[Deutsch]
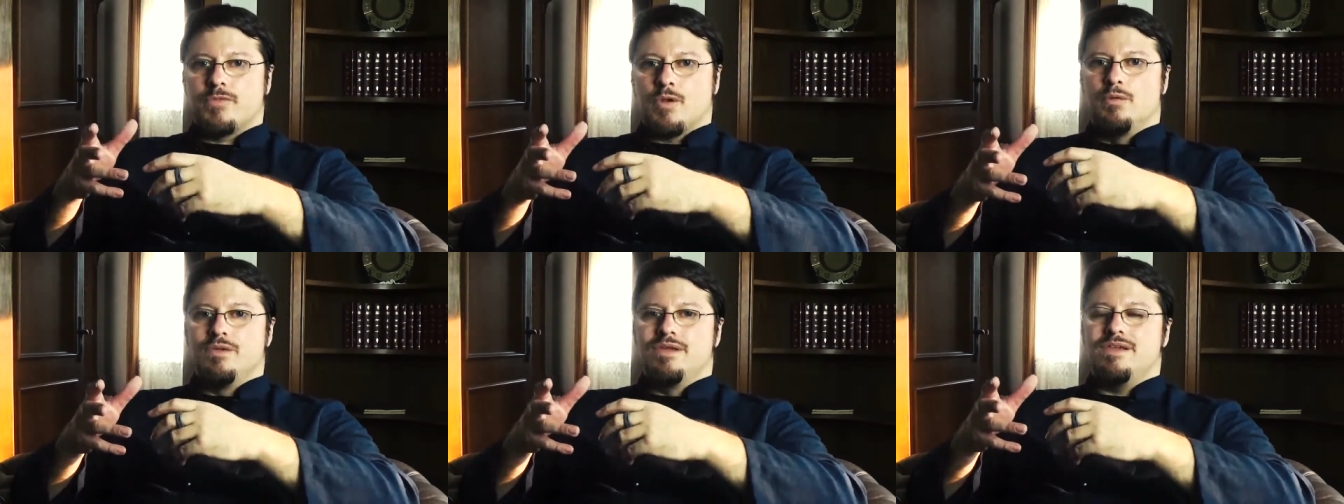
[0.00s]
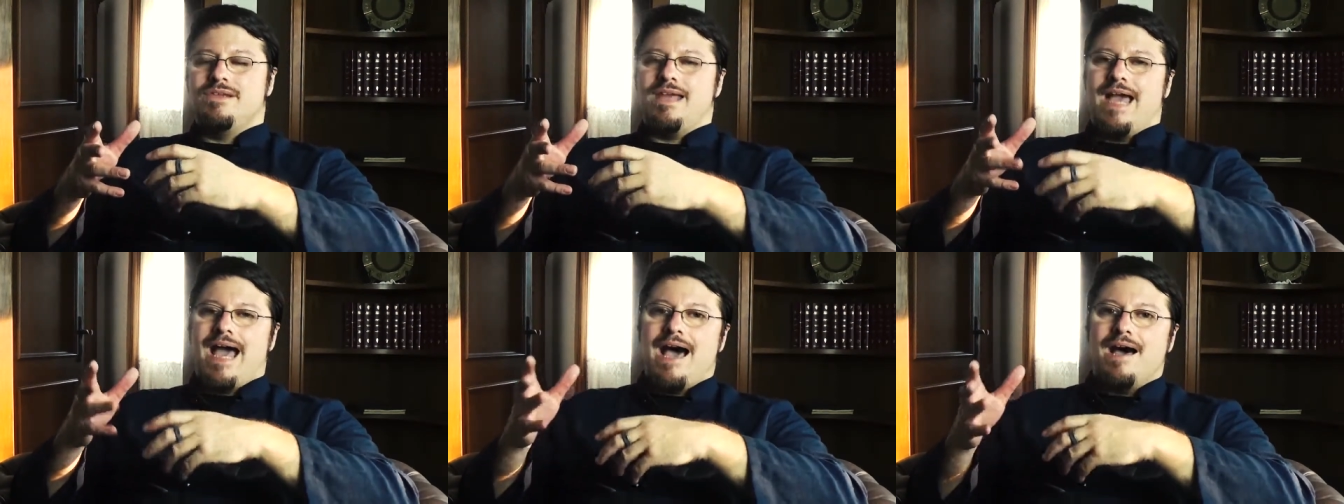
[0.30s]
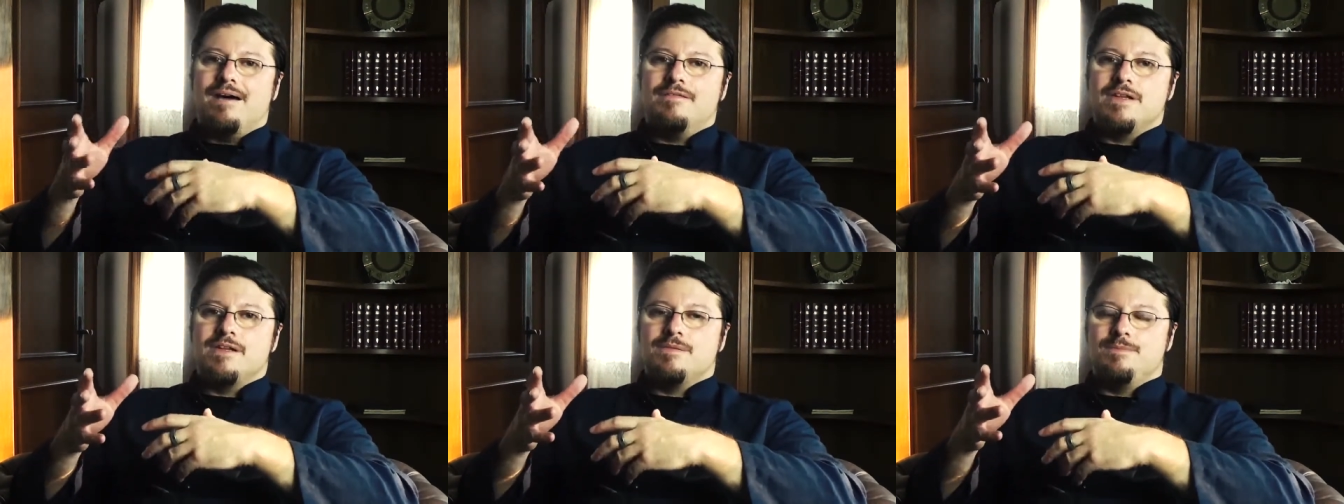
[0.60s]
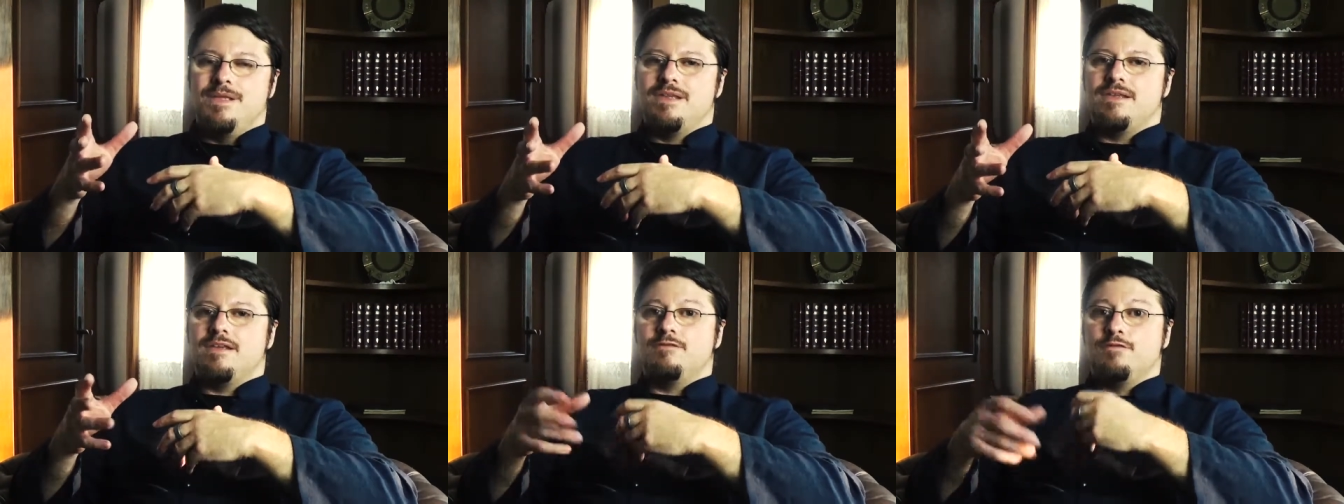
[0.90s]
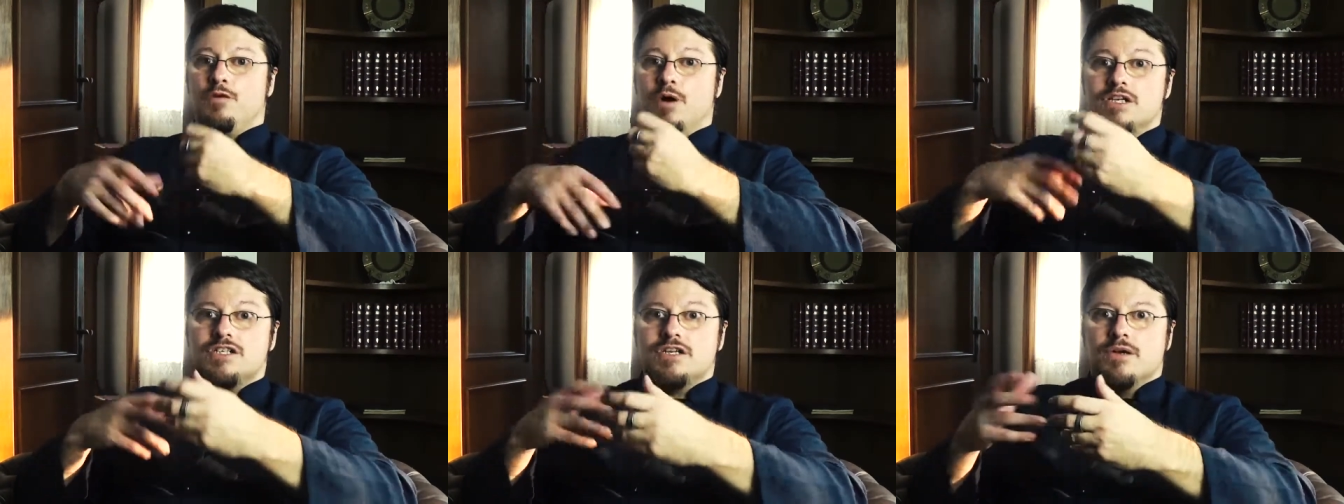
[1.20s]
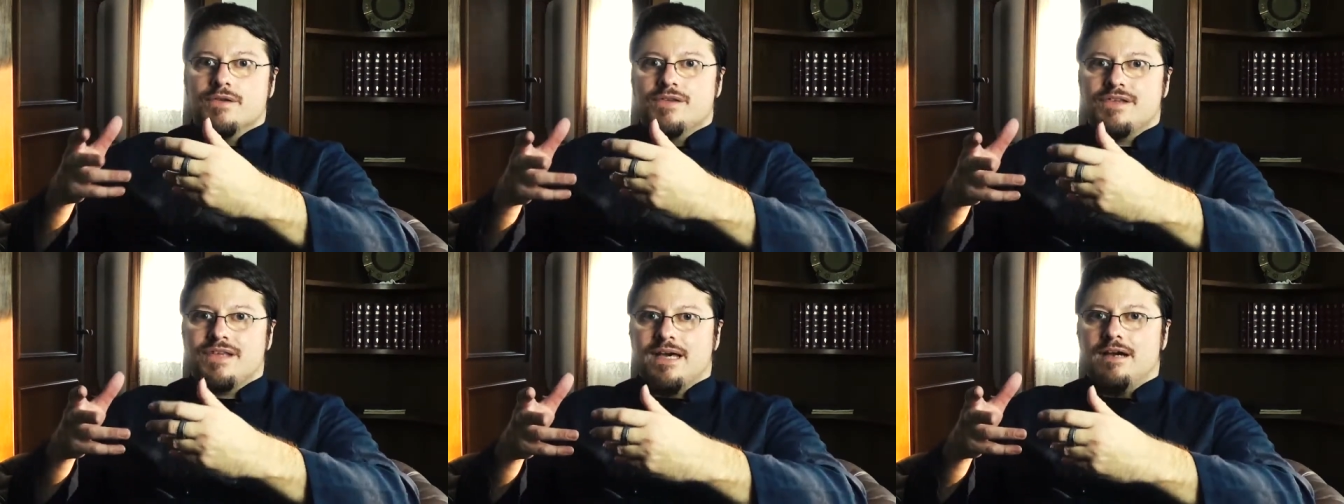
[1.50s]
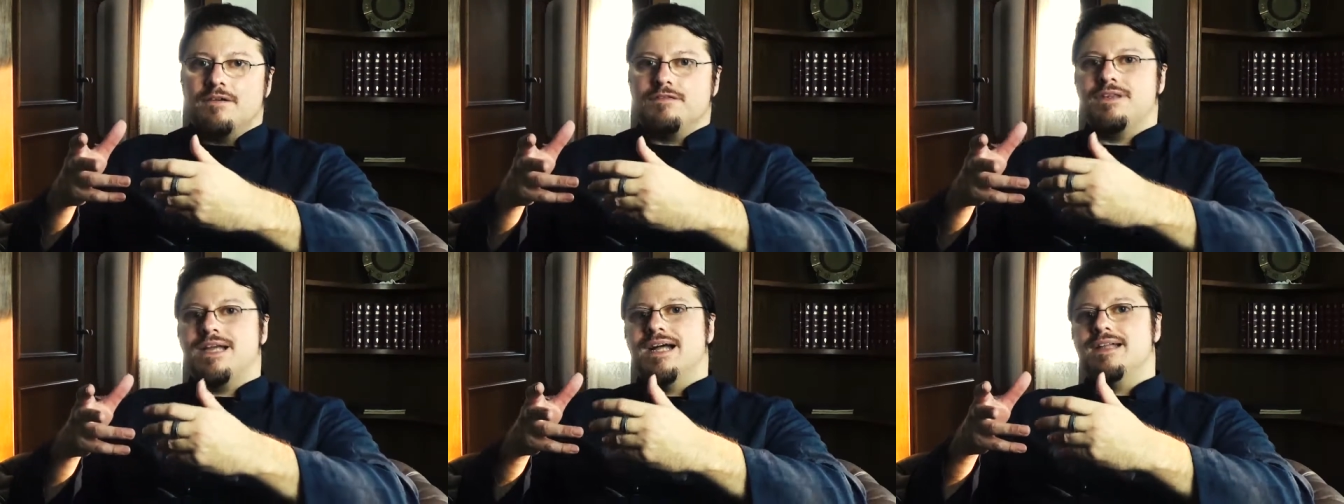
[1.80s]
und die Arbeit mit der
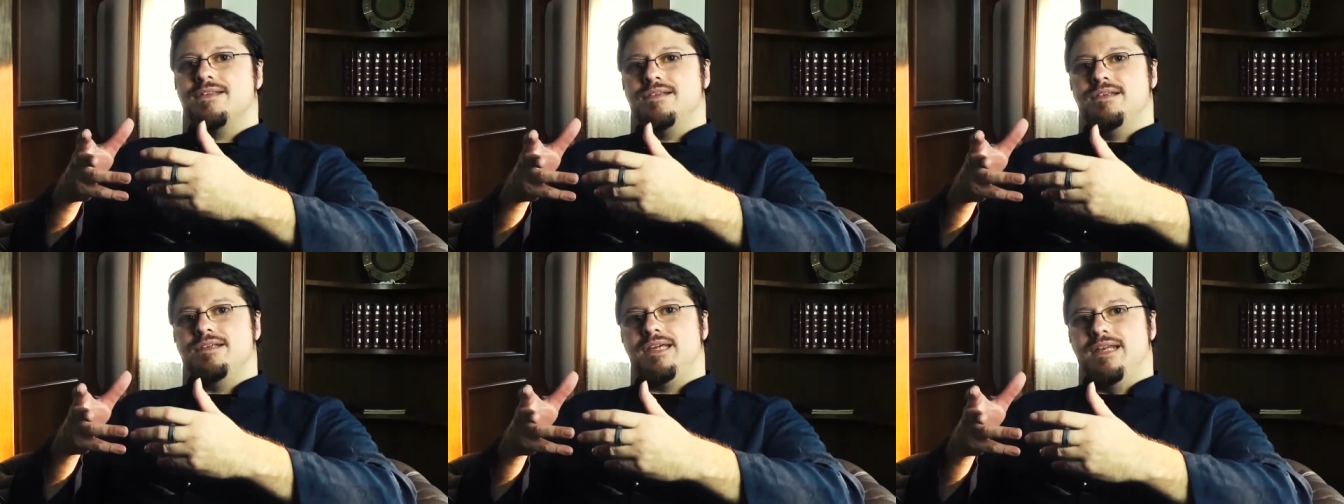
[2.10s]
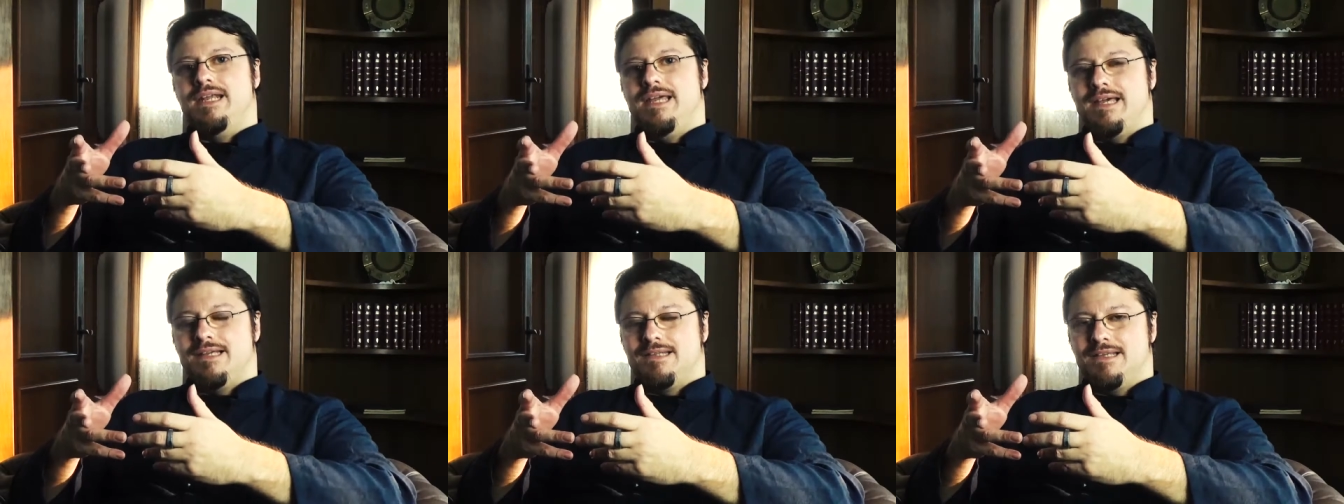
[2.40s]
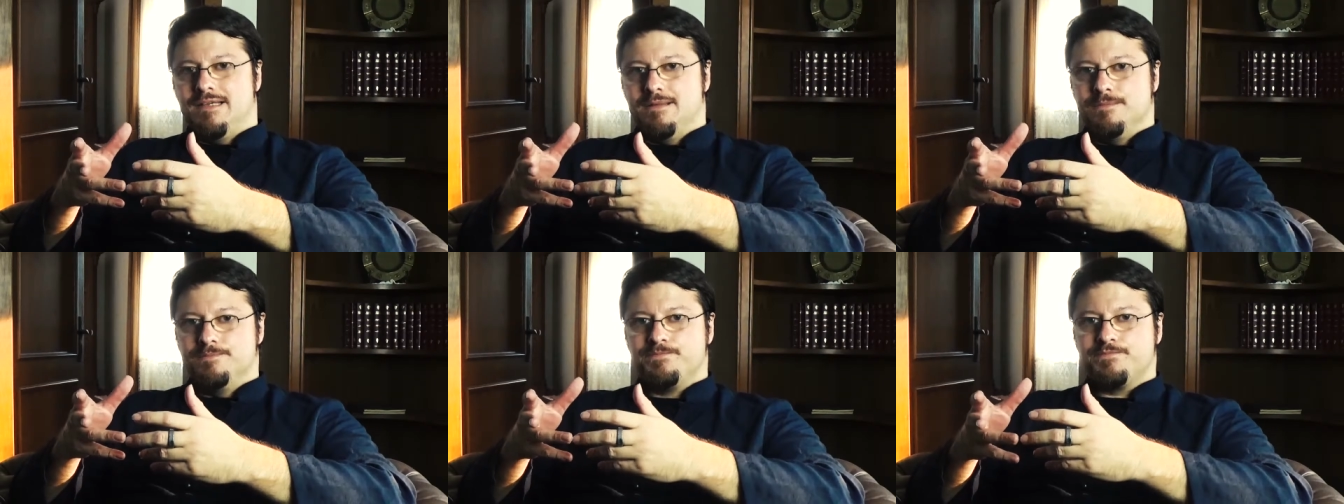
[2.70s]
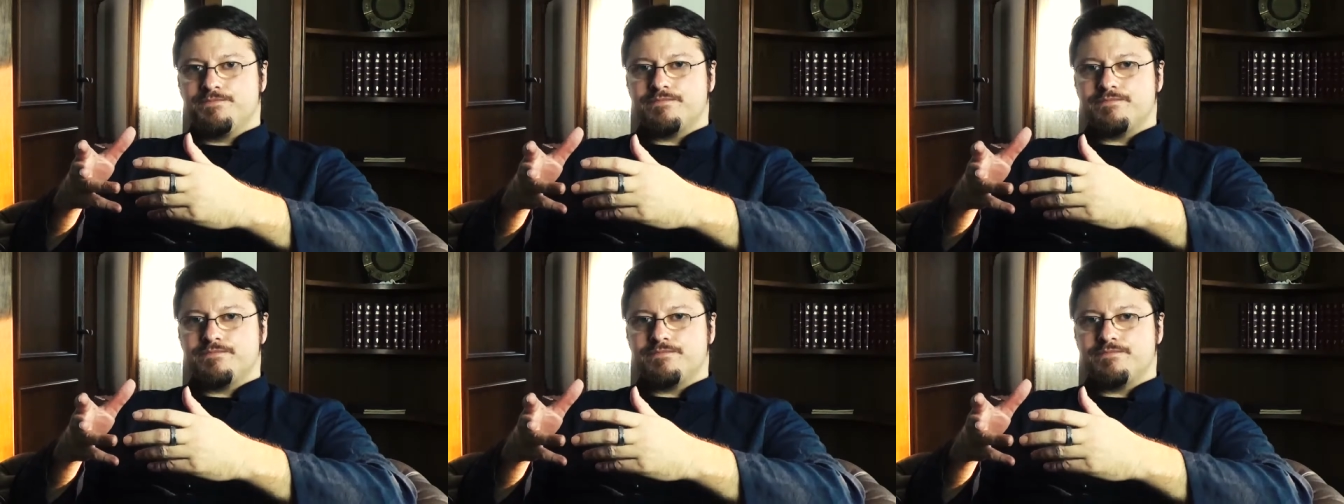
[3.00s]
Vorstellungskraft tatsächlich gelegt. Ja.